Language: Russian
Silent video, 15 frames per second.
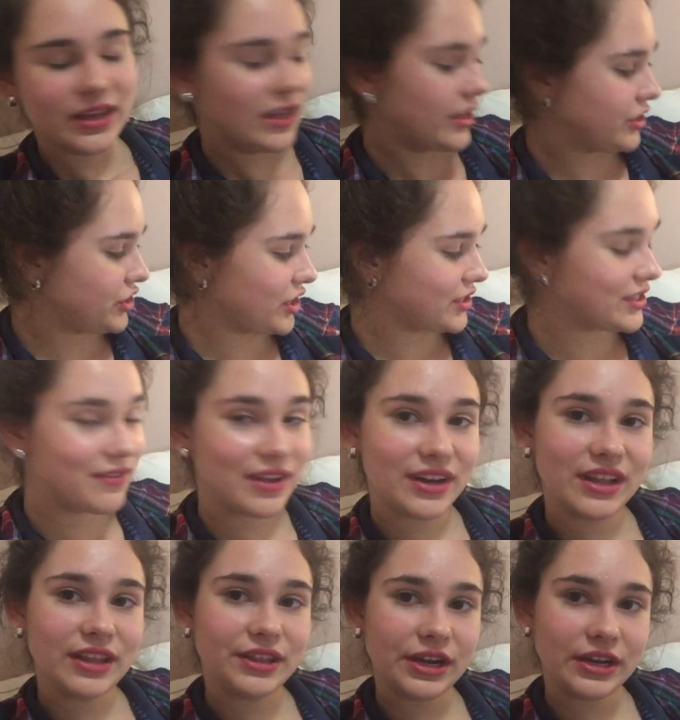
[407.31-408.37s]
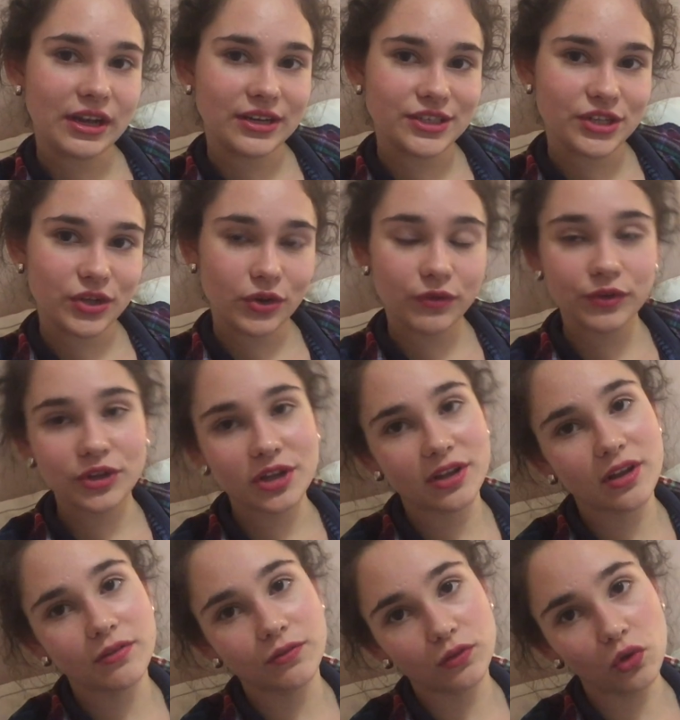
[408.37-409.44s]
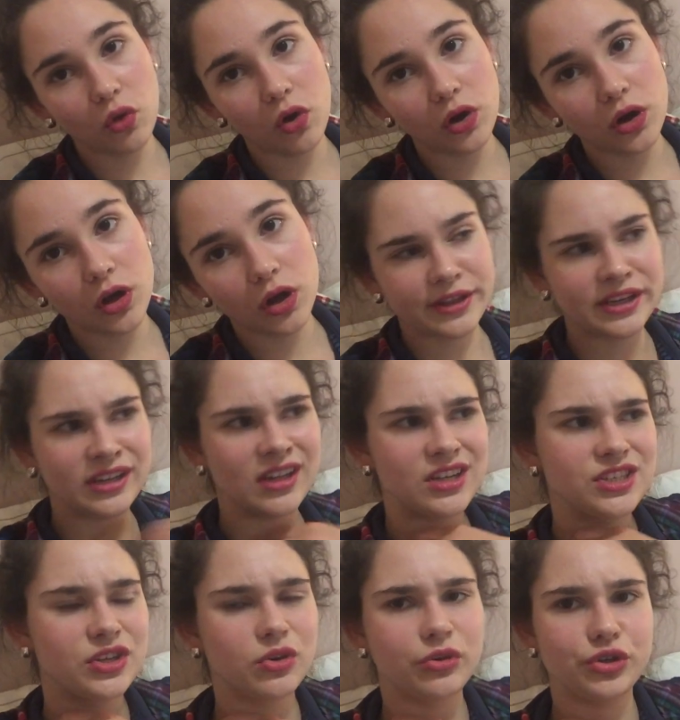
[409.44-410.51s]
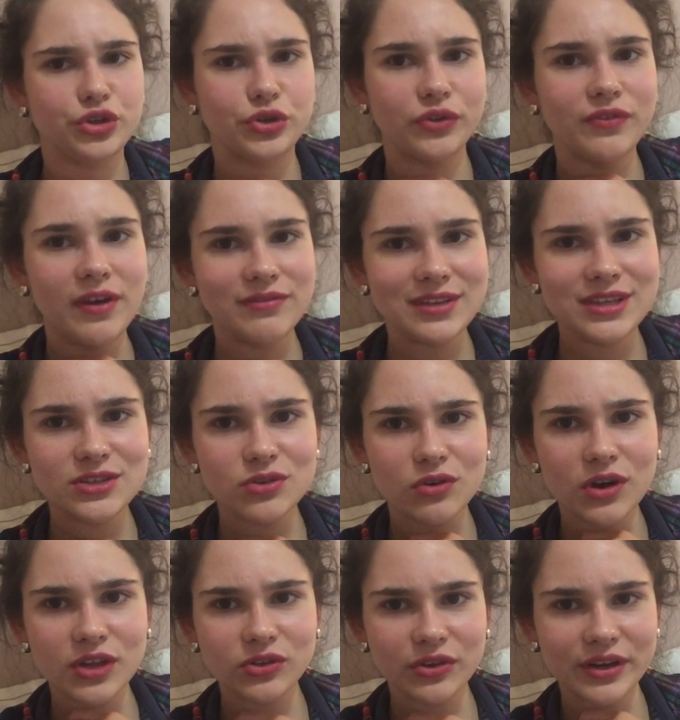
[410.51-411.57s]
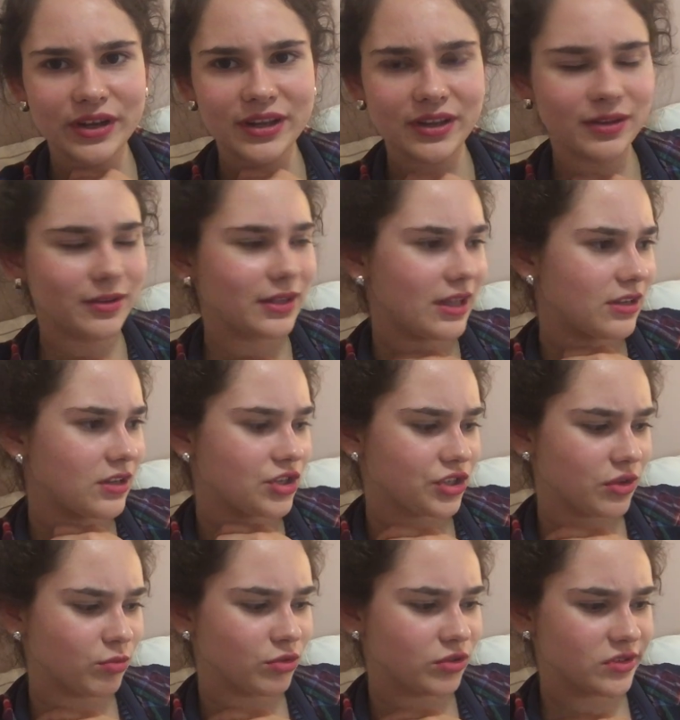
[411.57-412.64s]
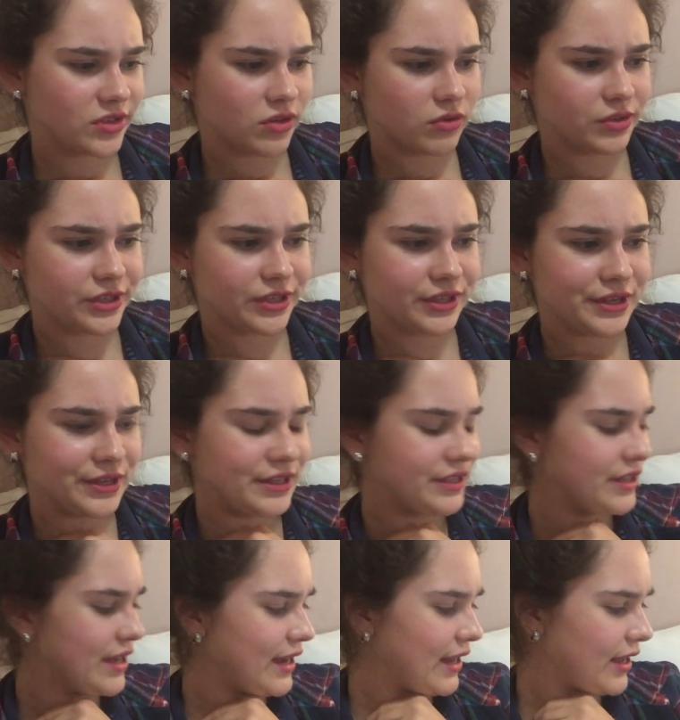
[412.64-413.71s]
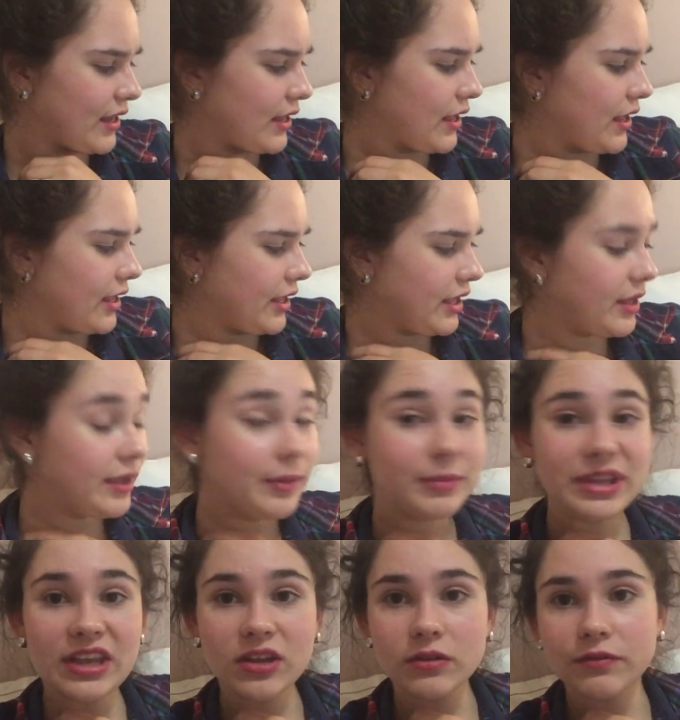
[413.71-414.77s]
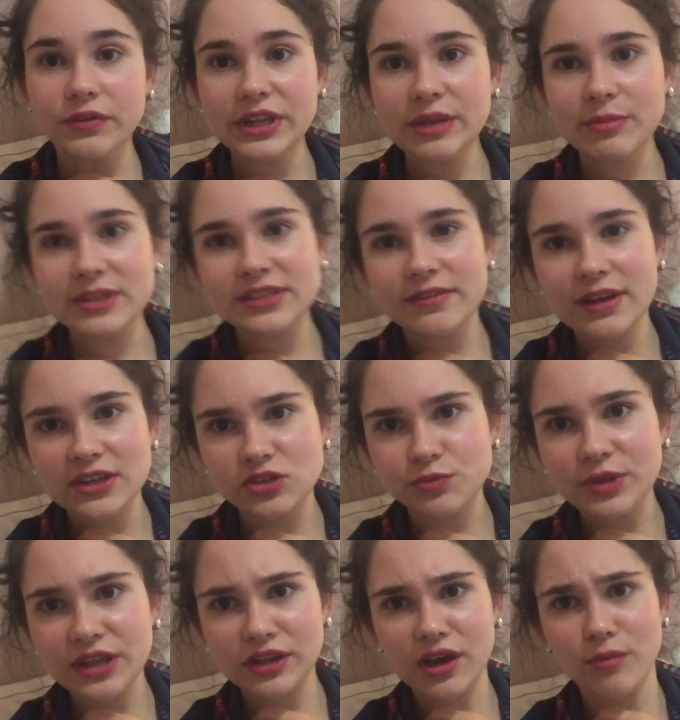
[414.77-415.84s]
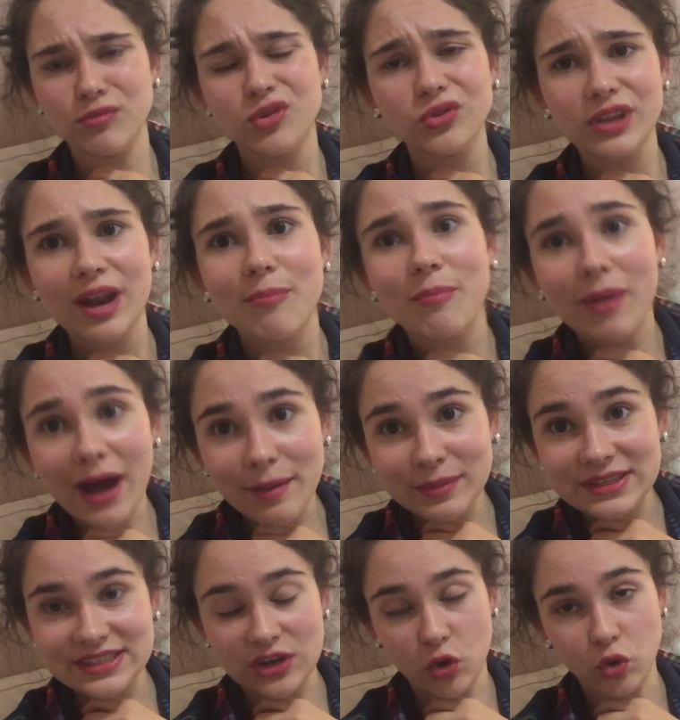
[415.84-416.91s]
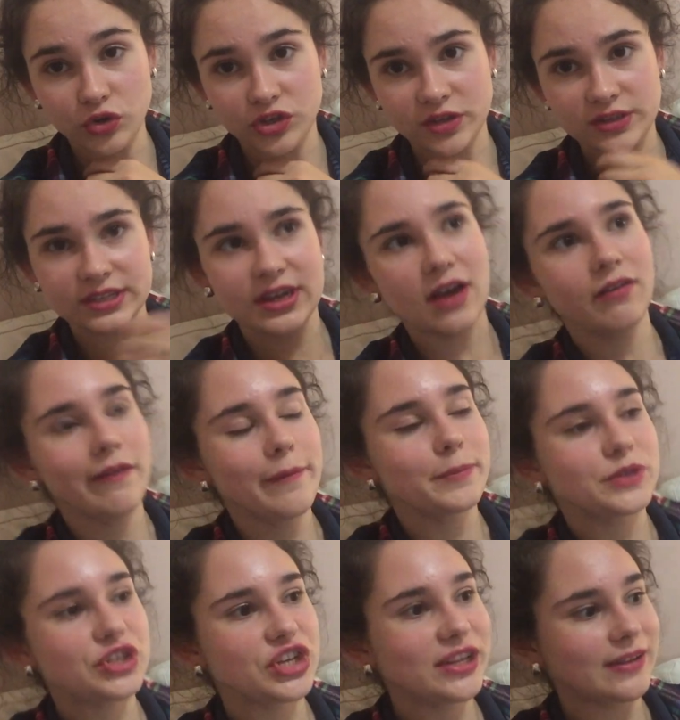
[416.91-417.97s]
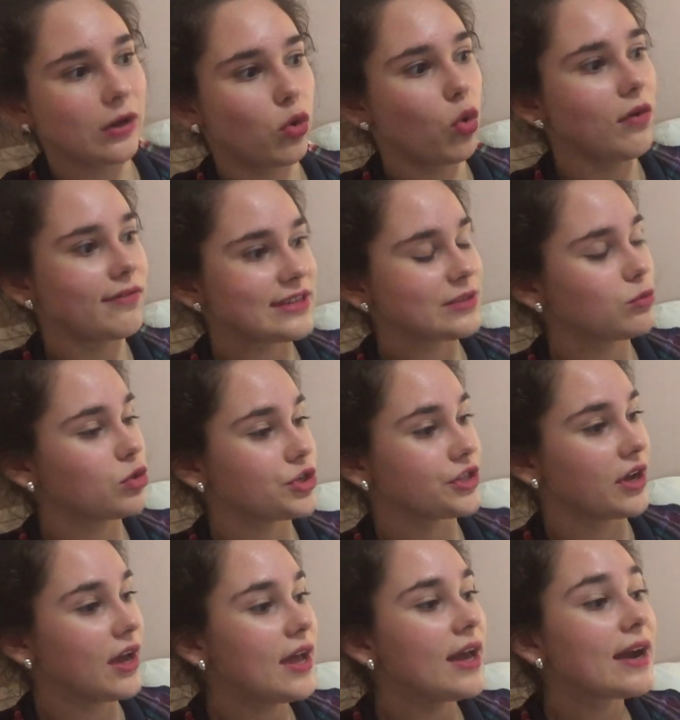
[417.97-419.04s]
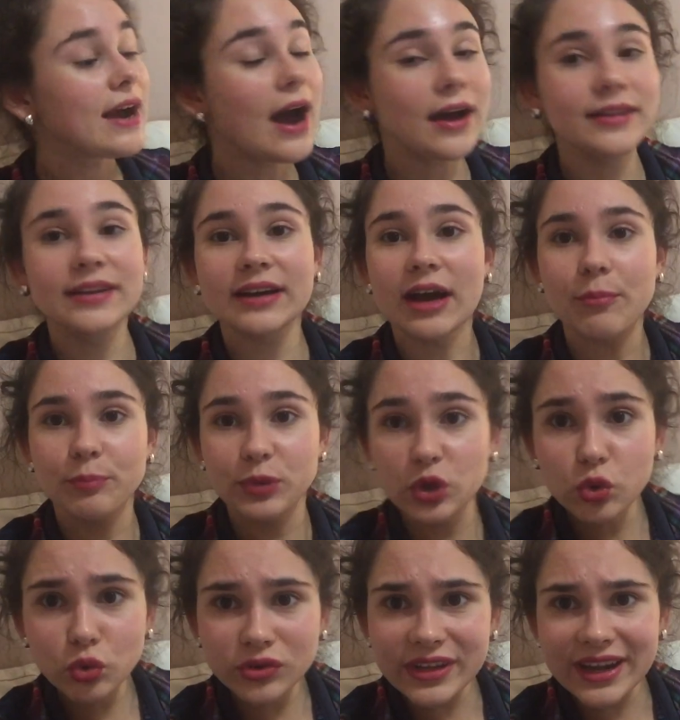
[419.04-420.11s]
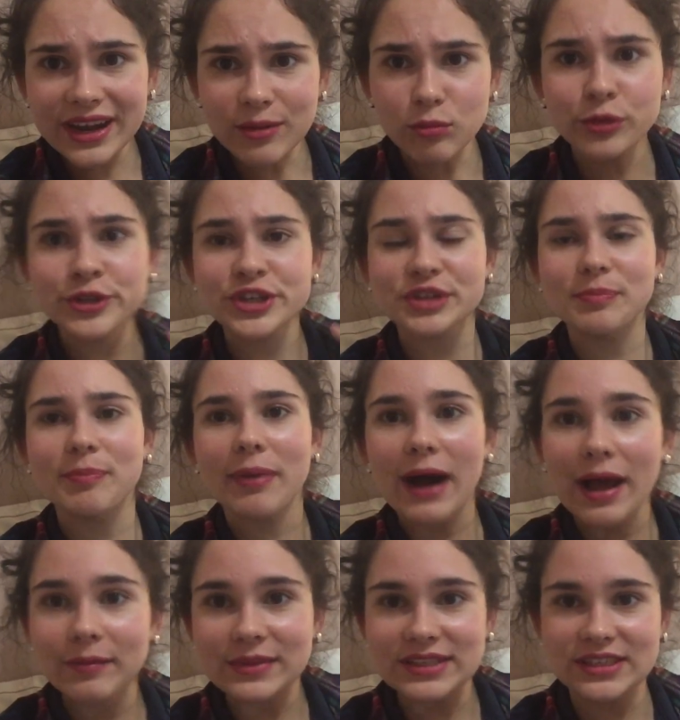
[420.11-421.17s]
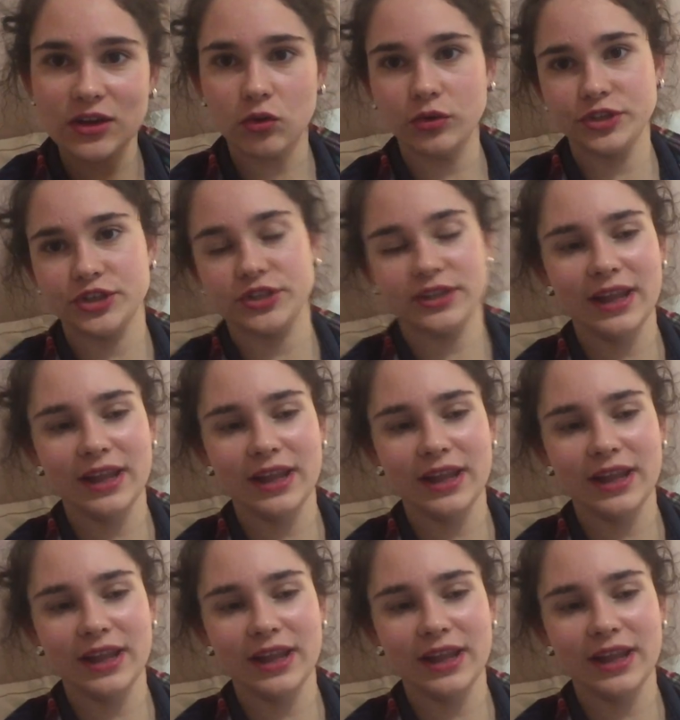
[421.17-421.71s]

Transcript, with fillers: Я сейчас, наверное, отредактирую вот этот влог, отредактирую еще два видео, которые я должна буду загрузить на неделе. И мне, вы не представляете, у меня на компьютере память закончилась. Как вообще такое возможно? Как на компьютере может память закончить?